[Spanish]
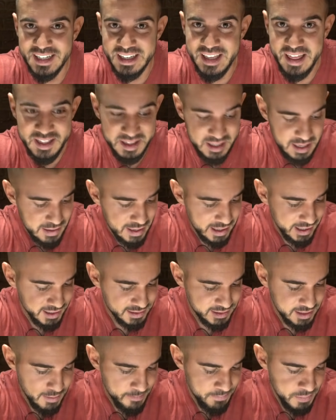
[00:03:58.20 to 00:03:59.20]
seña de identidad de la
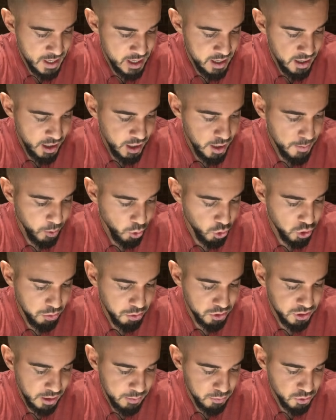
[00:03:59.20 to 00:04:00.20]
casa. Y por
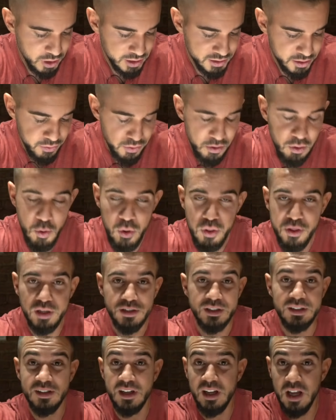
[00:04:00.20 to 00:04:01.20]
último tenemos la sección de
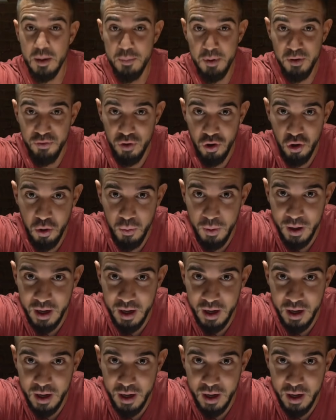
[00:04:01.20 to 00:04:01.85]
dulces, que prefiero no